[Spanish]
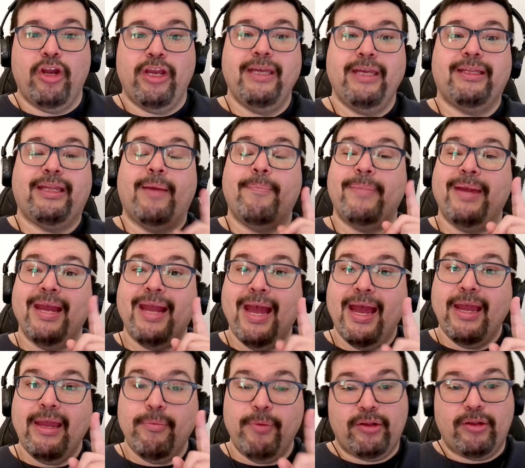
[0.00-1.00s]
Y, también
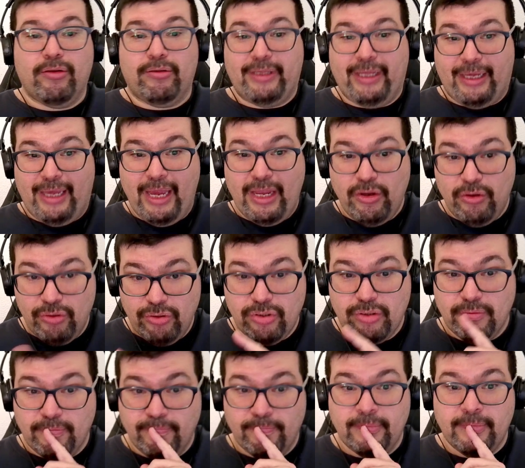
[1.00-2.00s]
hay, bueno, tequeños. Hay alguna
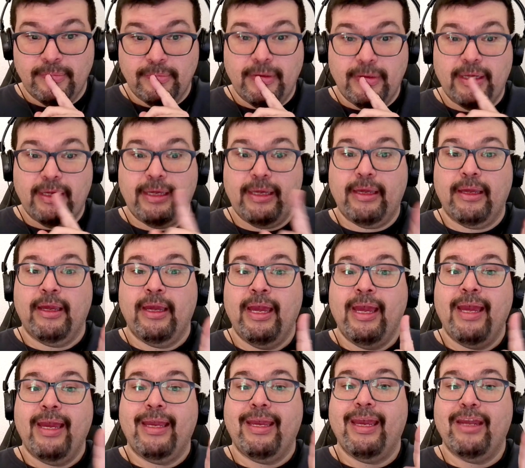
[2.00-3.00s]
extraña razón olvidé.
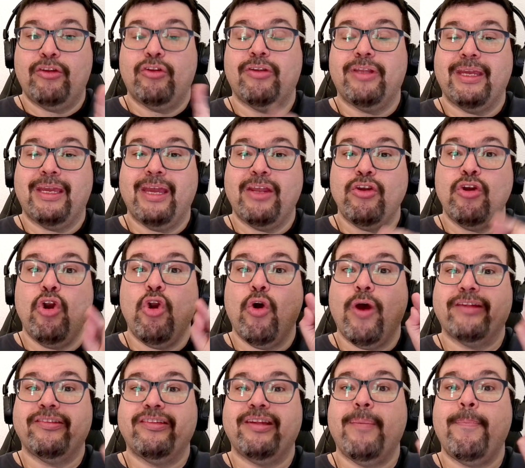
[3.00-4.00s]
Que estos tequeños
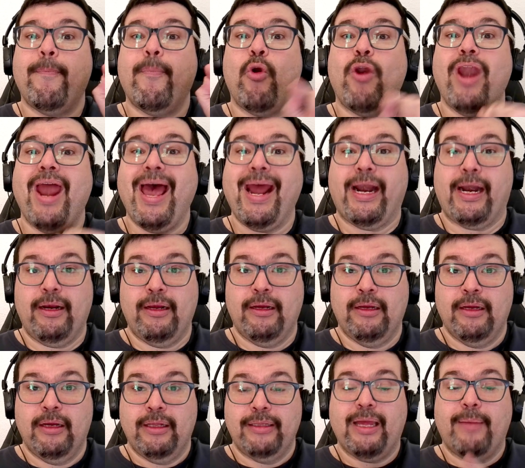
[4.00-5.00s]
los hace polar
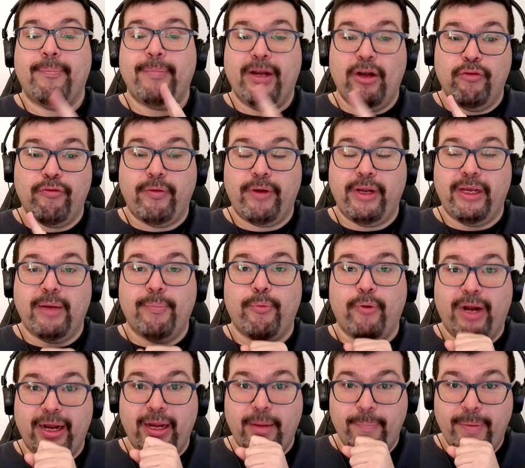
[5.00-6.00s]
también lo fabrica
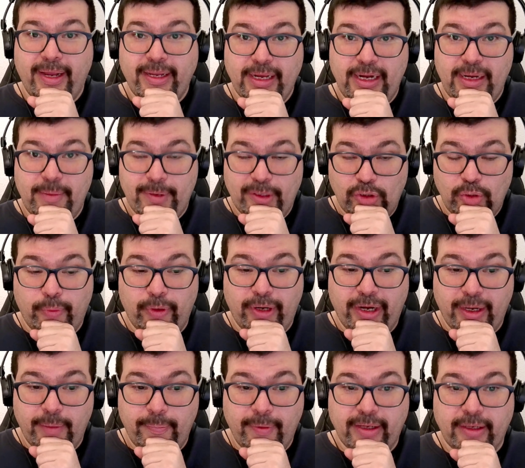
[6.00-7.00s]
Polar España, Alimentos
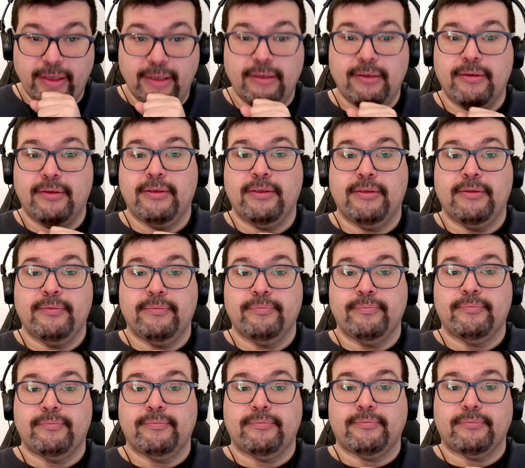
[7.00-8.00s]
Polar España. Mencionar los
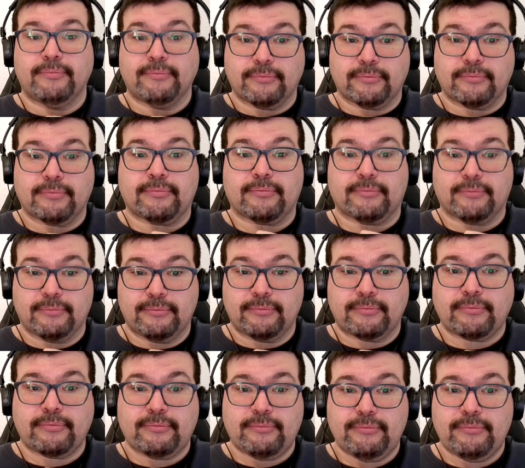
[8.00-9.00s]
pequeños. Y este
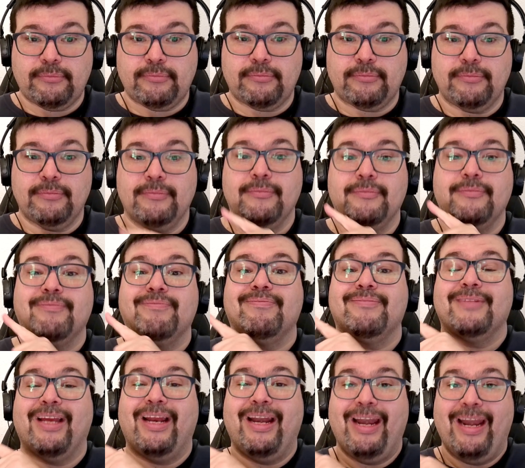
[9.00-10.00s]
nuevo producto que es una
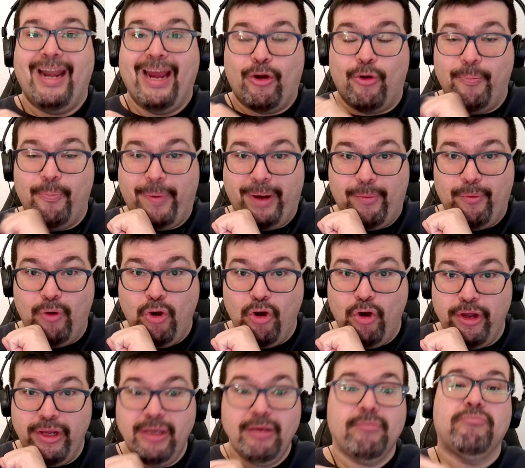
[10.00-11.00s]
carne mechada
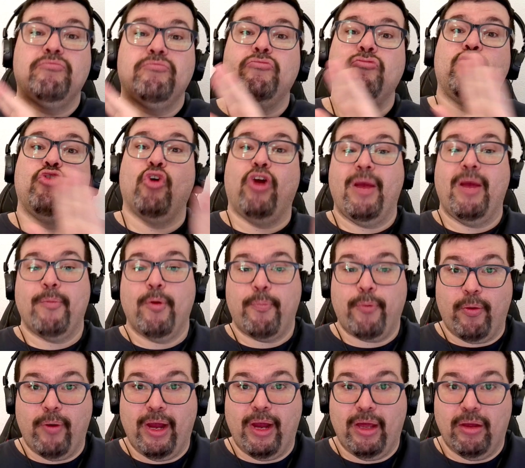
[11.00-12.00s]
congelada, lista para
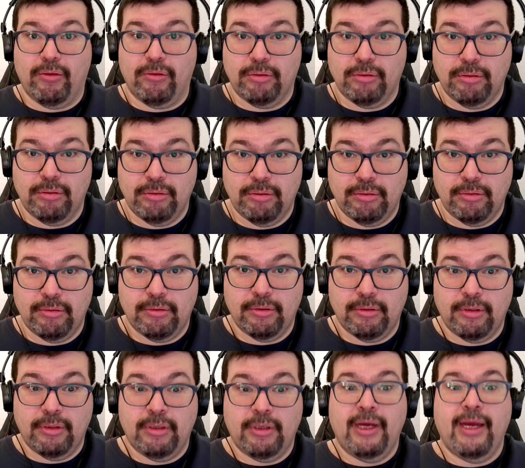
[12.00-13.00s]
calentar y rellenar tus
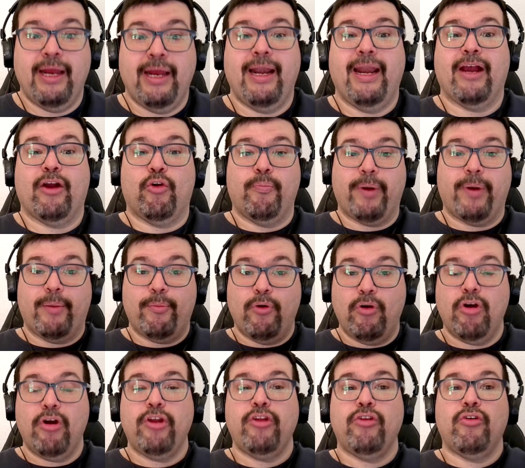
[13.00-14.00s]
arepas. La
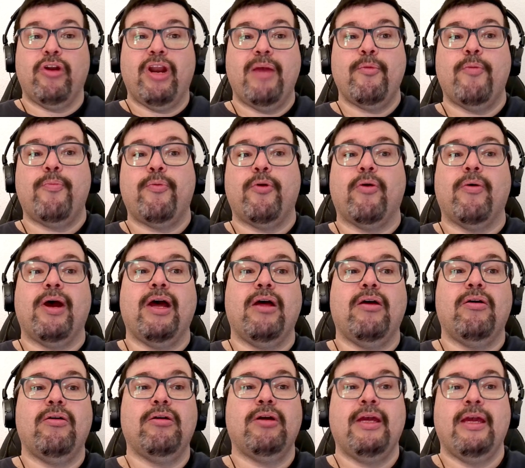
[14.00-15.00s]
compramos hoy, no la hemos
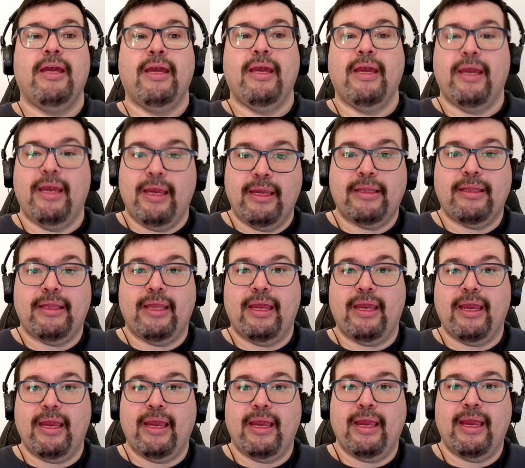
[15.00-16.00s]
probado.
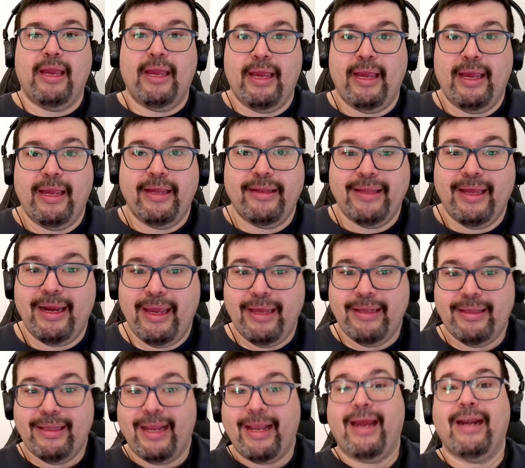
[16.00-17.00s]
Este, esta,
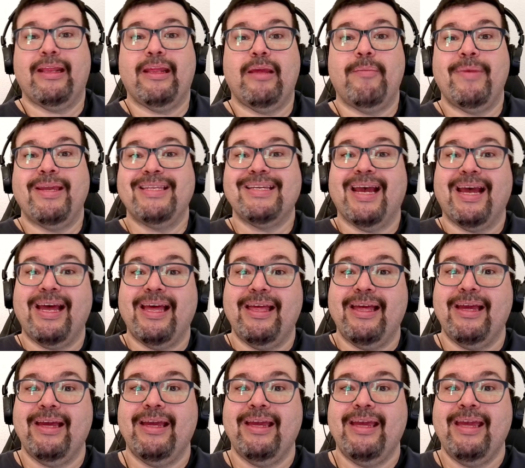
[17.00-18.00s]
esta carne
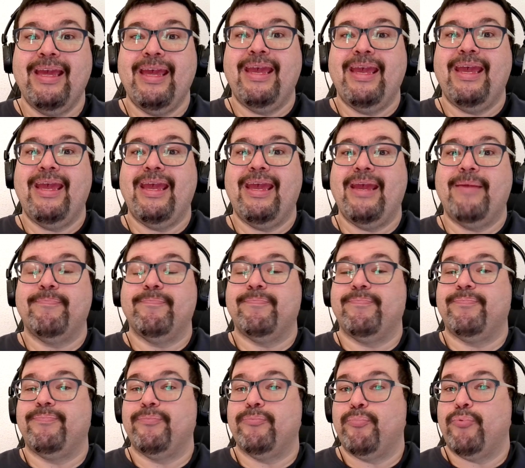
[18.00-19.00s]
mechada,
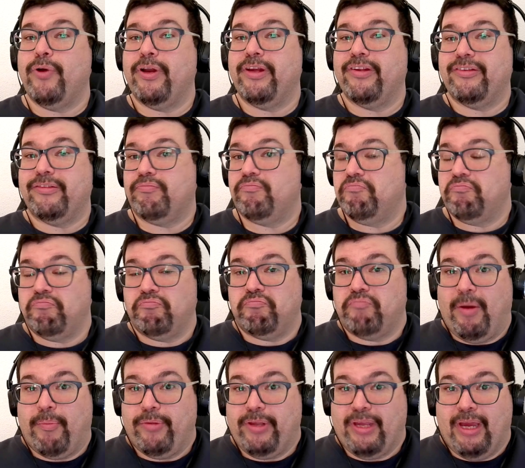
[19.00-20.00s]
em, pues
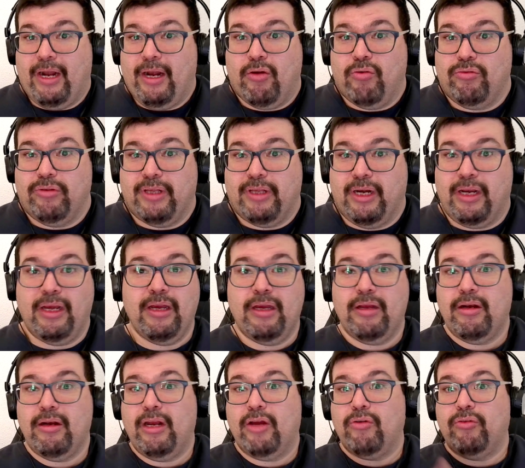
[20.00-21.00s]
ya les
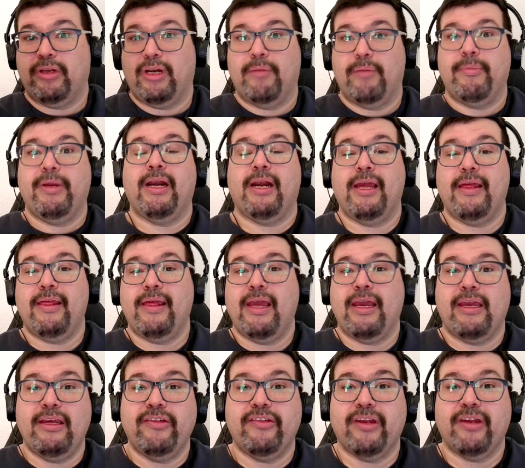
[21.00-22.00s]
contaré, les contaré en mis redes,
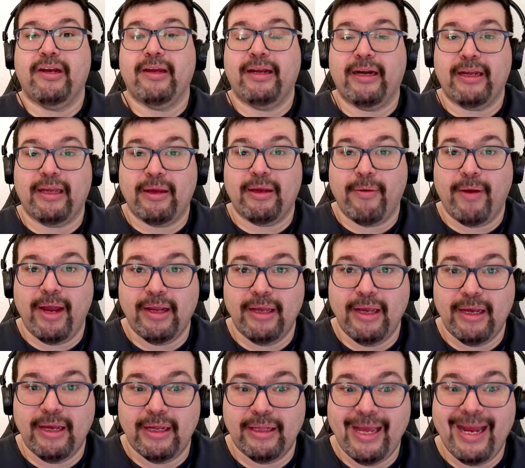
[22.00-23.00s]
en Instagram, Enrique
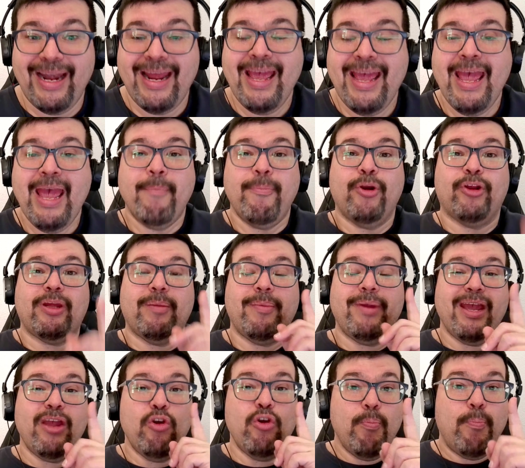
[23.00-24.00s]
Vázquez, qué tal. Pero
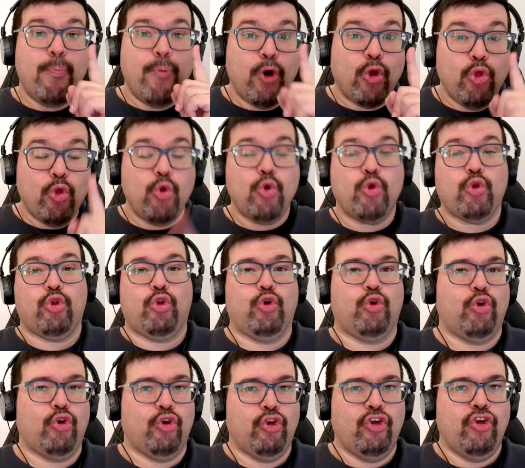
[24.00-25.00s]
también hay un
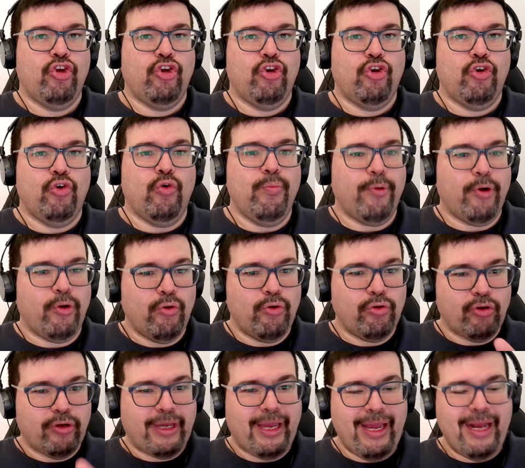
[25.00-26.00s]
producto, un
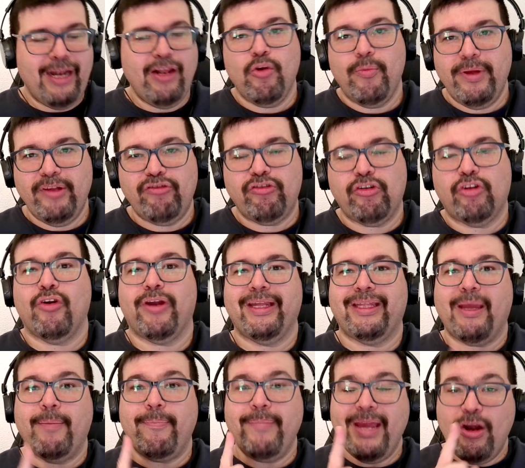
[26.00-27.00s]
producto que él no mencionó,
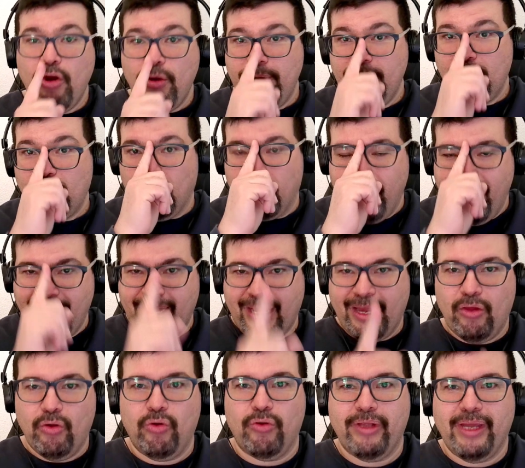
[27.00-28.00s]
que también lo he visto en
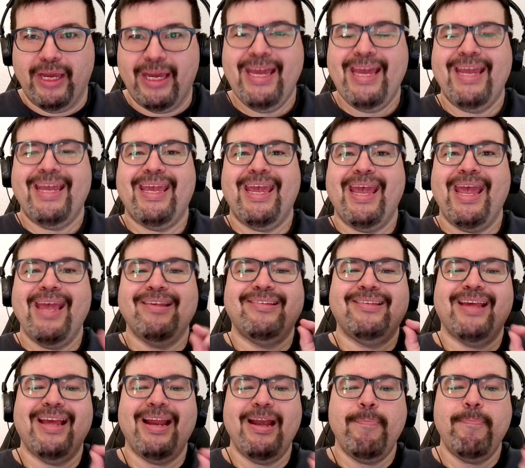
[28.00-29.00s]
Mercadona, que
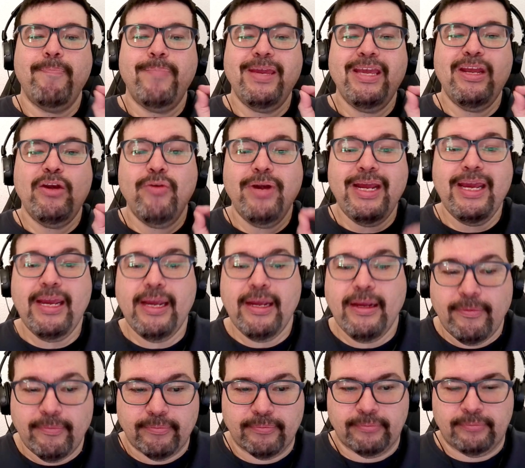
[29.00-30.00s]
es el
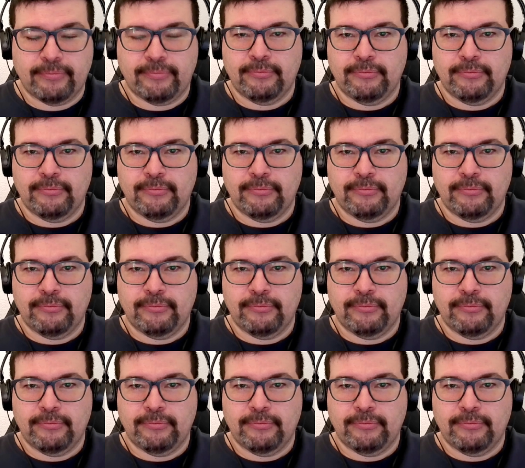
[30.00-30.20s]
pirulín.